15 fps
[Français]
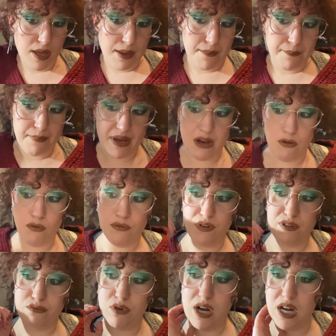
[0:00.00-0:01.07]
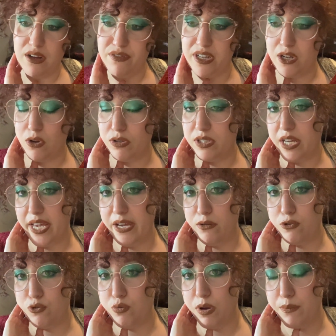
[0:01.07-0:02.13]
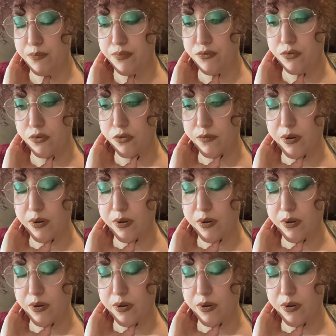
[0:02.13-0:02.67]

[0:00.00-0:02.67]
bah, on va voir avec André ou soit pour...